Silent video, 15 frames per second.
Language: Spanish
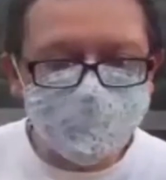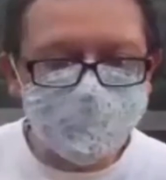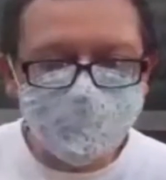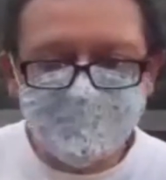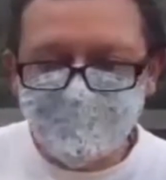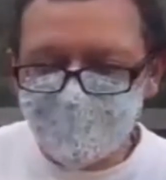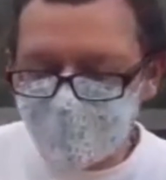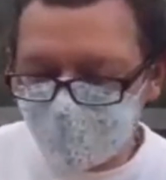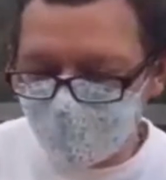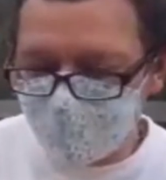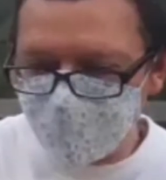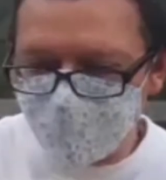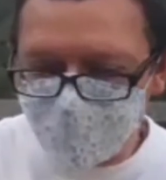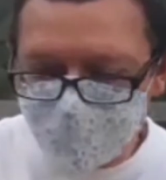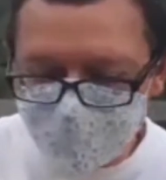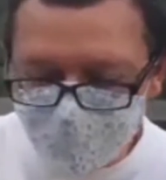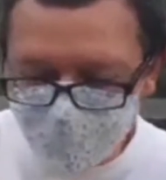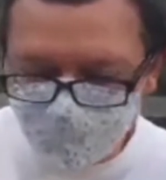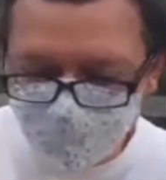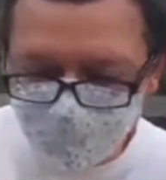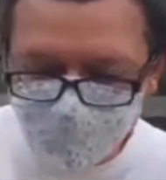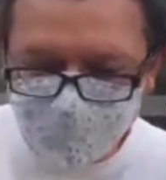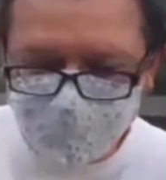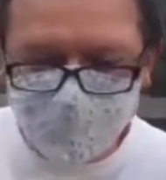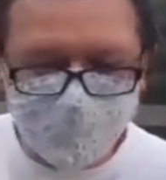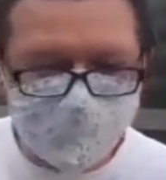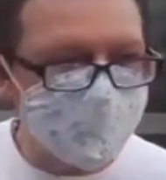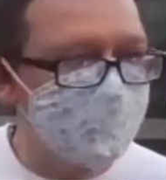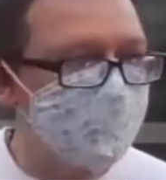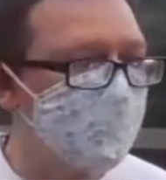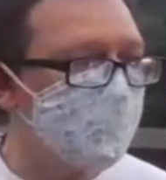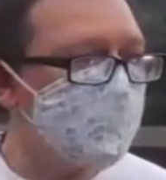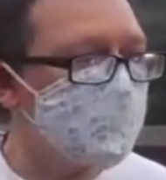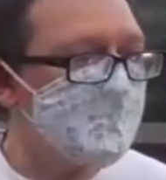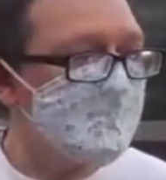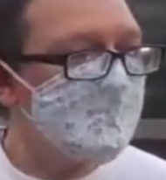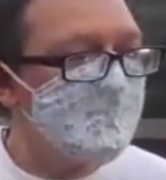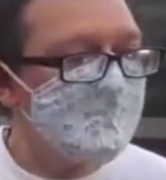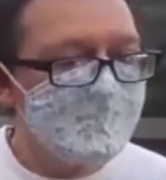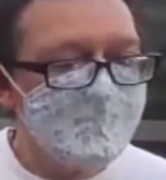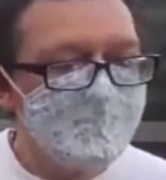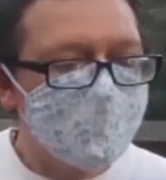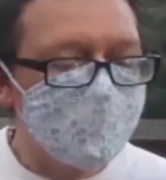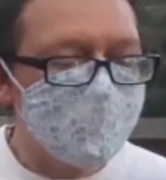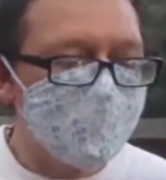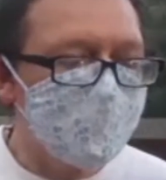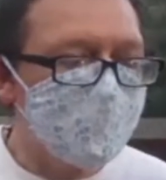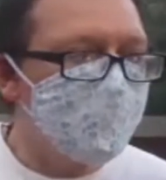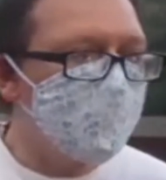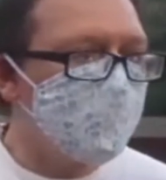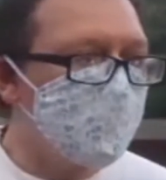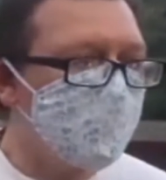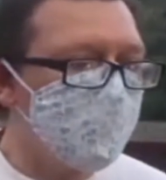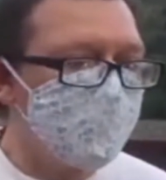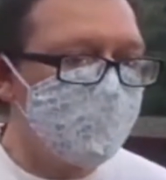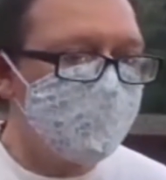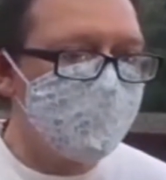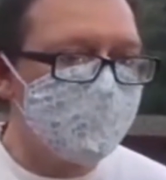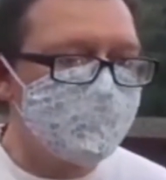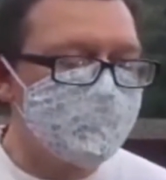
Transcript: A durmiendo en los andenes, Regálenme una moneda. Si